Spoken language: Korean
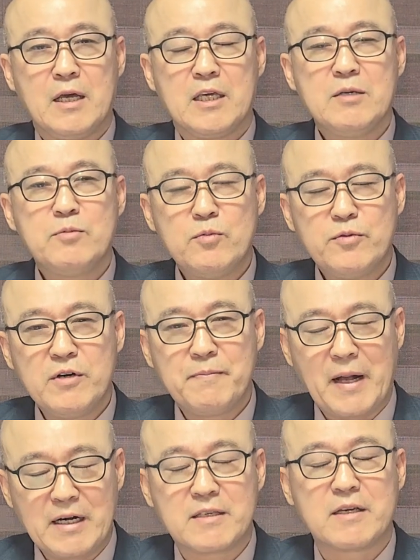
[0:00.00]
이 부분을
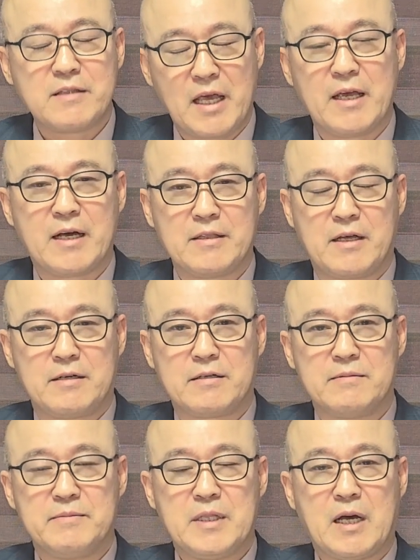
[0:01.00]
밝혀내야 한다는
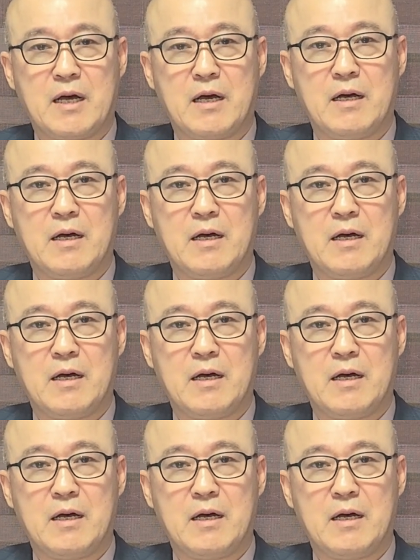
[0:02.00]
겁니다.